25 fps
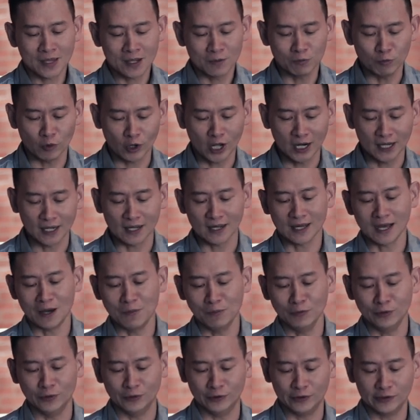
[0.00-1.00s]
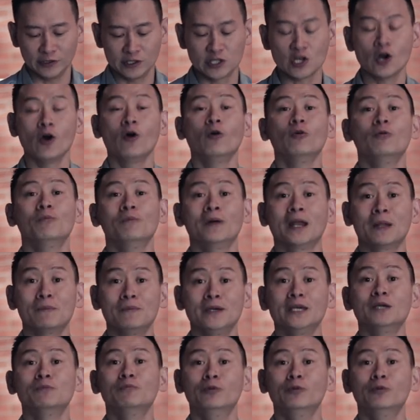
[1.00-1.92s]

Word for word: Bukankah kamu jauh melebihi